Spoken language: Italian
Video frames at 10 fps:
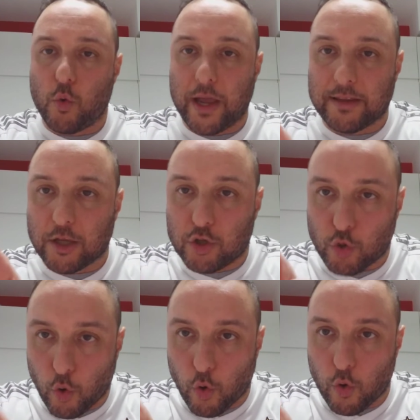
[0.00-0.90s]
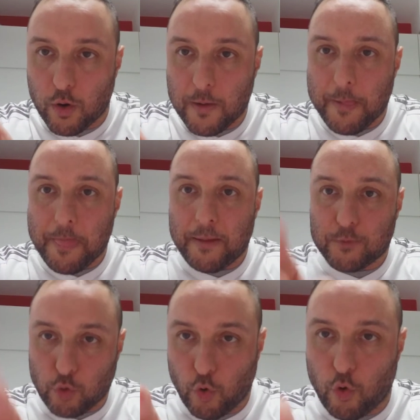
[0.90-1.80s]
Quindi tu,
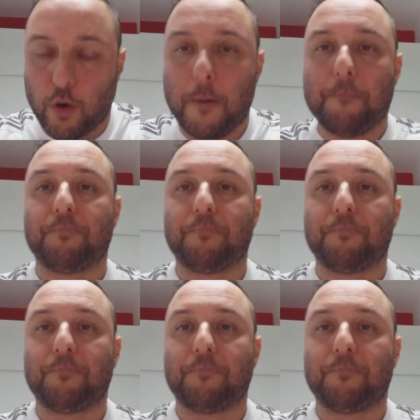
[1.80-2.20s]
tu